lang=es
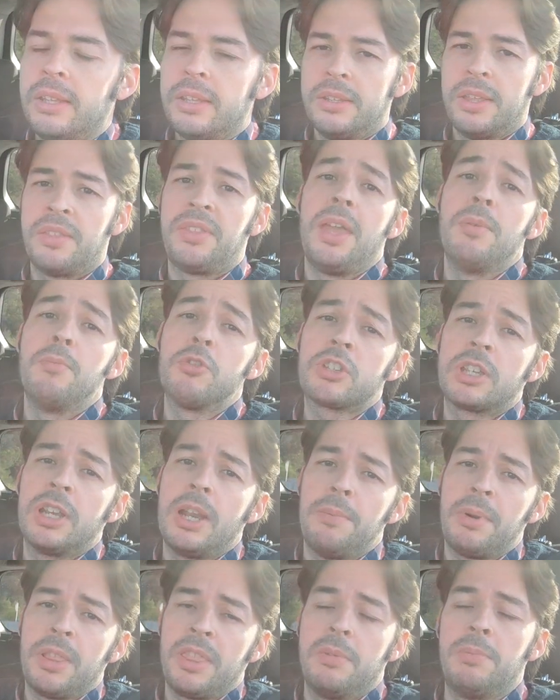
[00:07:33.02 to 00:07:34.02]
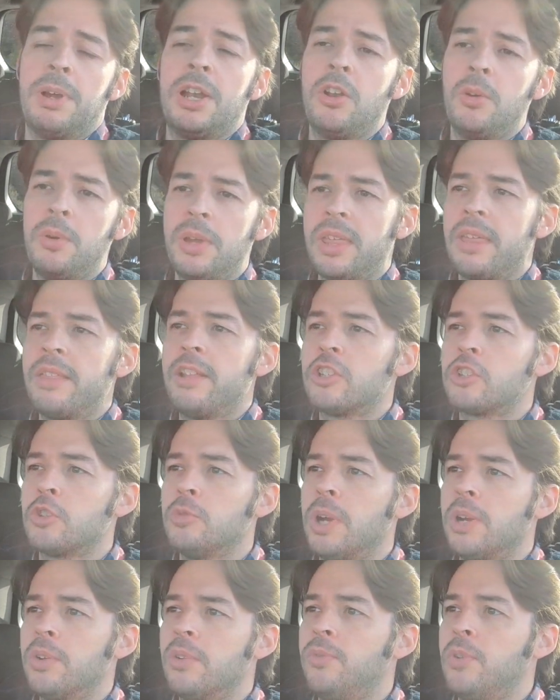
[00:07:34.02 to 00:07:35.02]
Decíamos que la principal novedad del
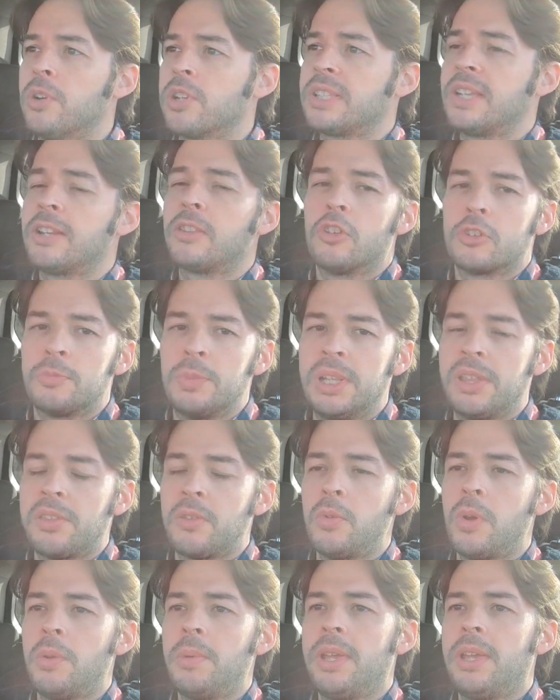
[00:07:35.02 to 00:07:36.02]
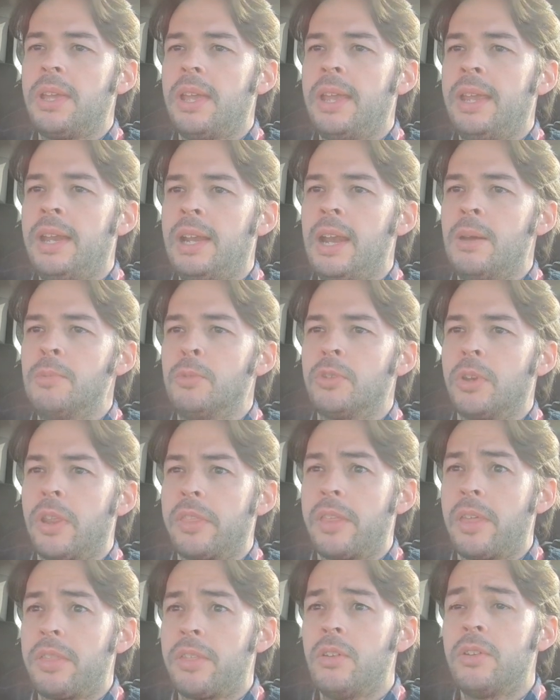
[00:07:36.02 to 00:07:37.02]
Subaru Forester 2019 era la
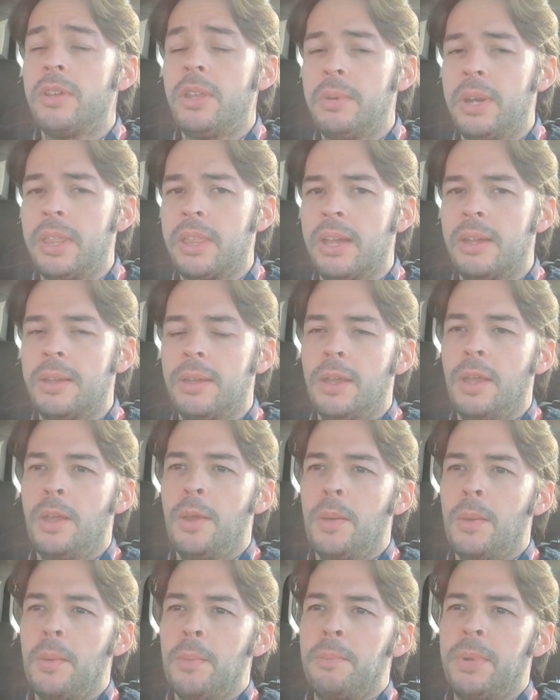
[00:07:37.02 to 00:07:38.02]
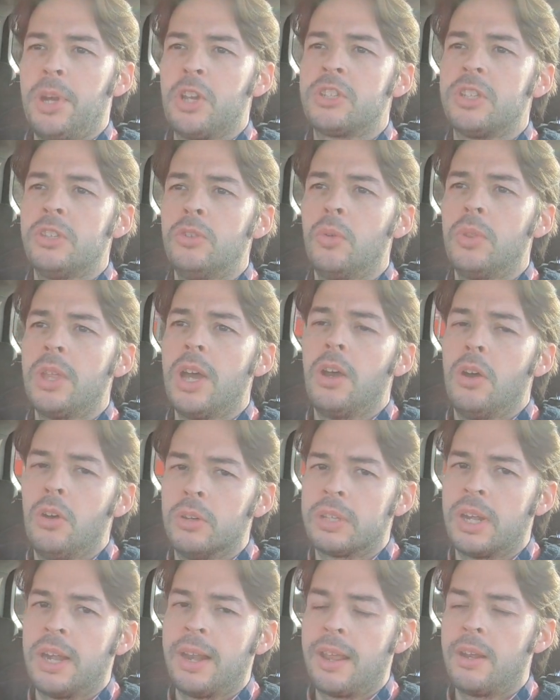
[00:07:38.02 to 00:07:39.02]
motorización híbrida, pero sin duda
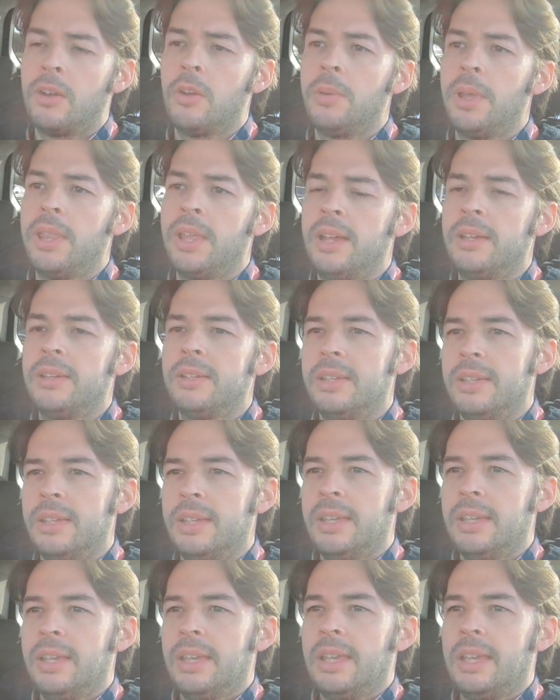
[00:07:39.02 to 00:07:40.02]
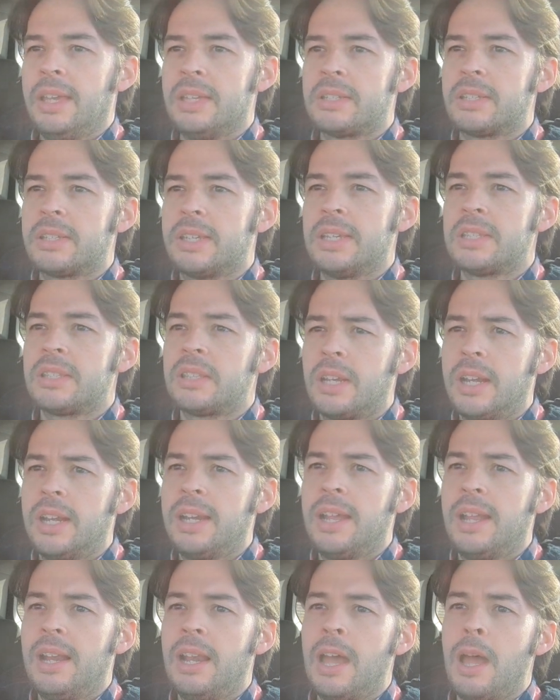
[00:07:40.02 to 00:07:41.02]
otra gran novedad es que
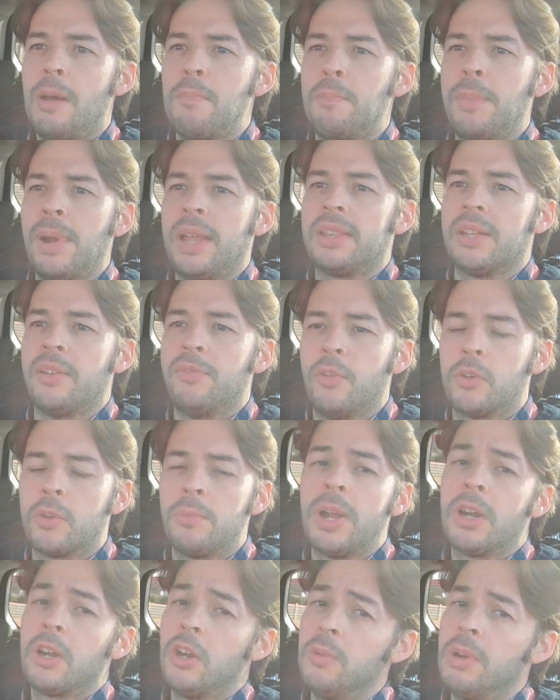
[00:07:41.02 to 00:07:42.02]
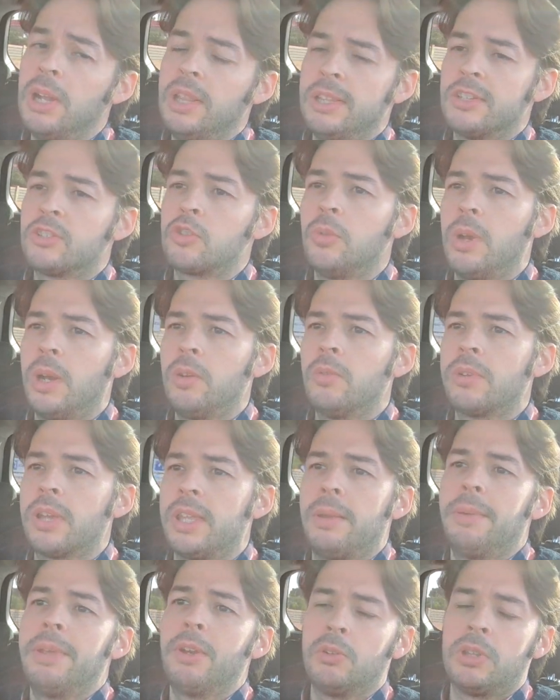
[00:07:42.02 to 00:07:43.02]
estrena la plataforma global de Subaru que
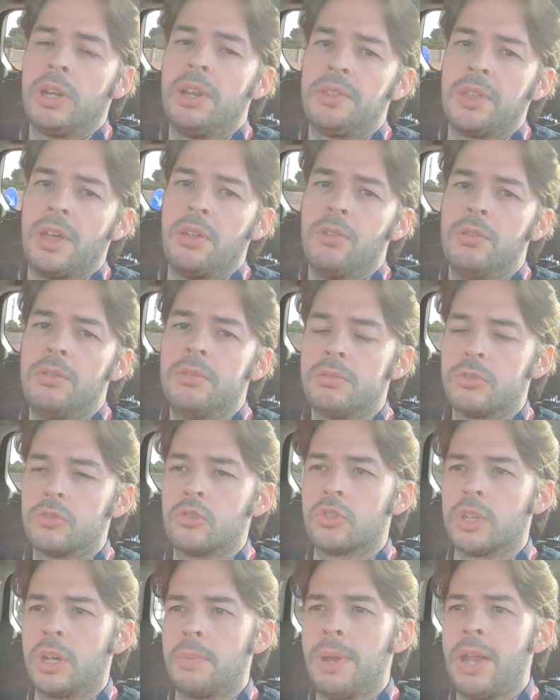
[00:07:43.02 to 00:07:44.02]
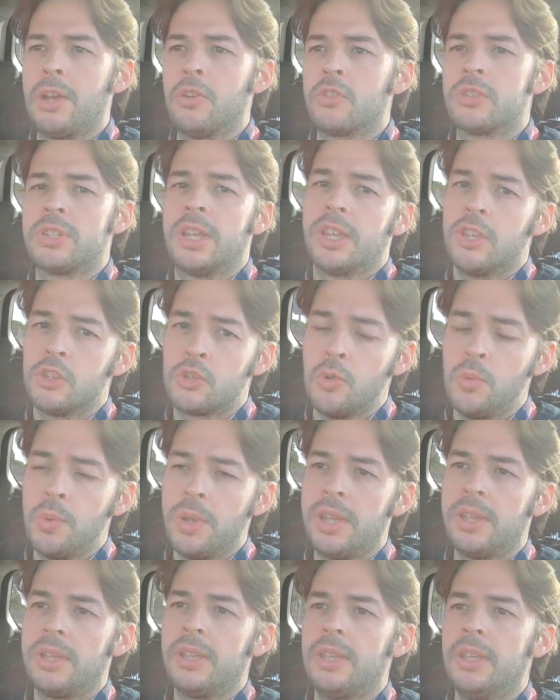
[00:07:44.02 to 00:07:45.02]
ya habían utilizado sus hermanos XV
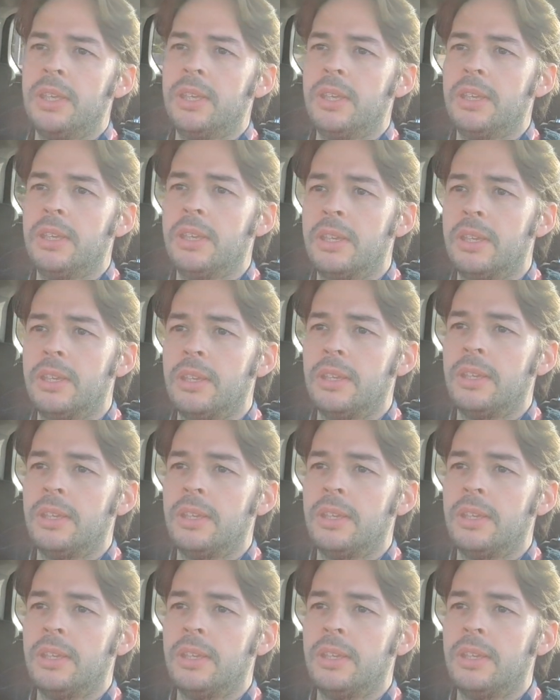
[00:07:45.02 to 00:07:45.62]
y eh,